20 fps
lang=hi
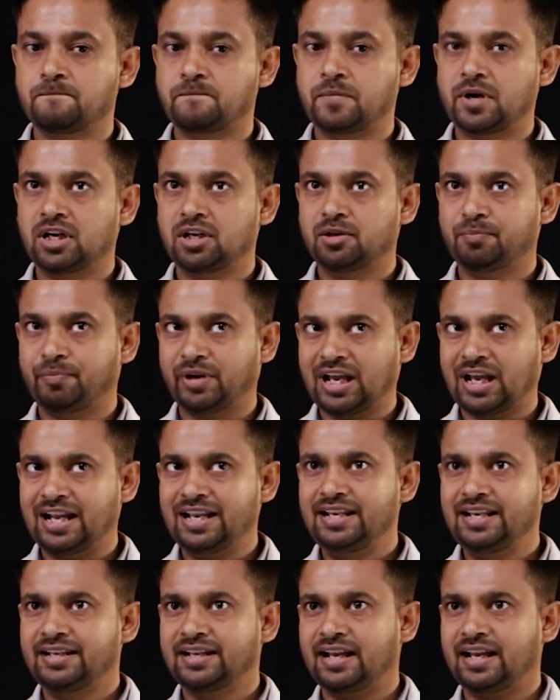पर पढ़ाई
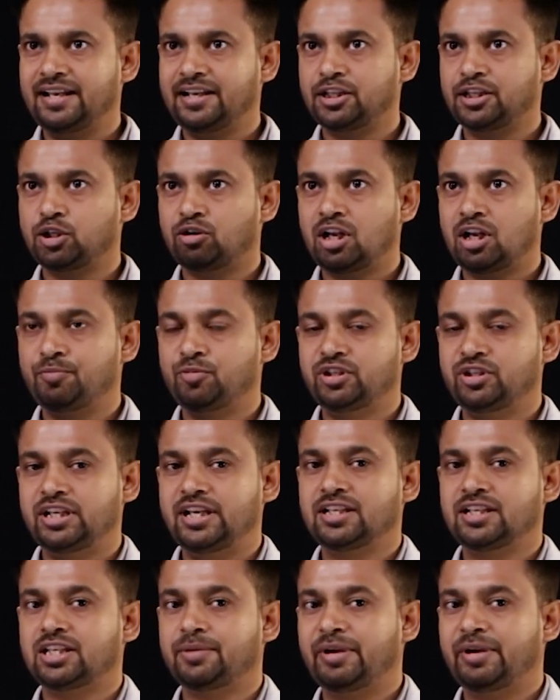लिखाई के दौरान मुझे
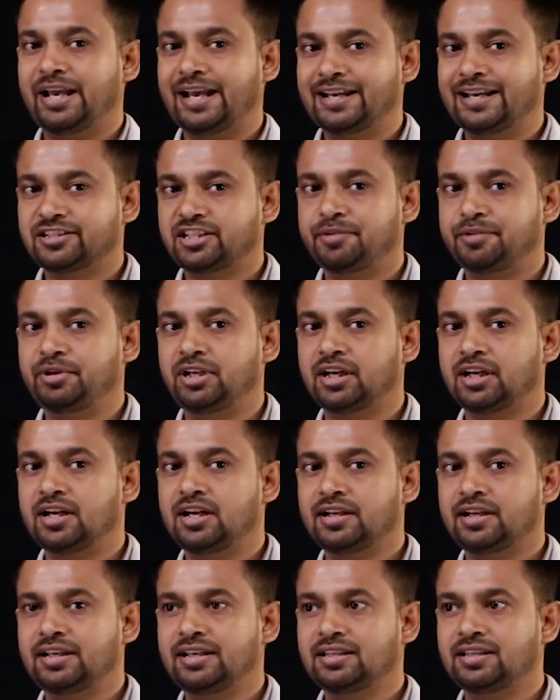एक समय ऐसा भी लगा
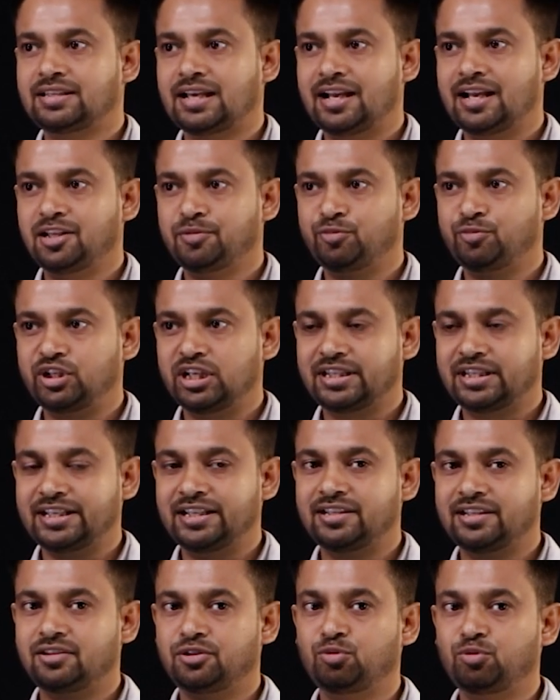कि शायद मुझे
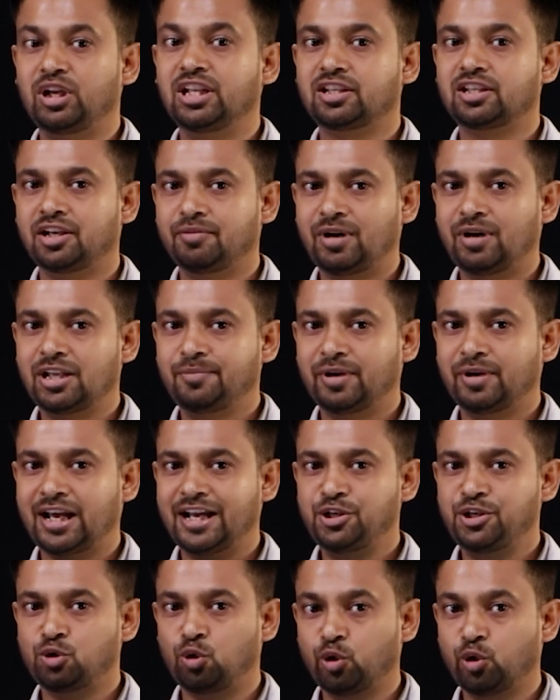टेंथ ट्वेल्थ के बाद
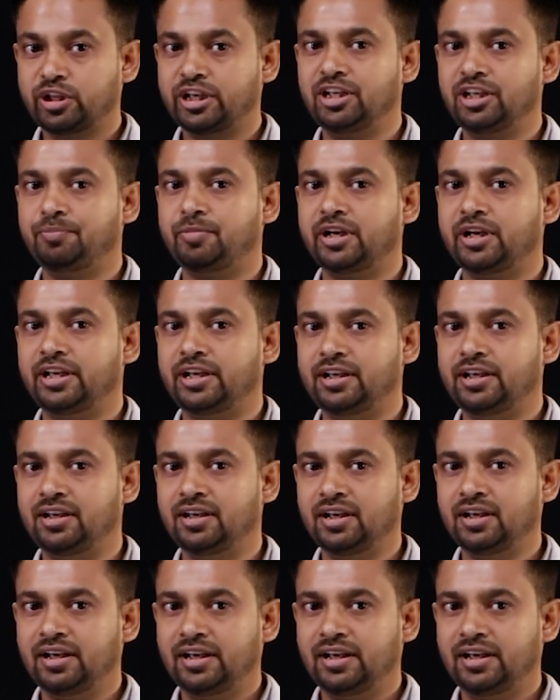पढ़ाई छोड़ देनी पड़ेगी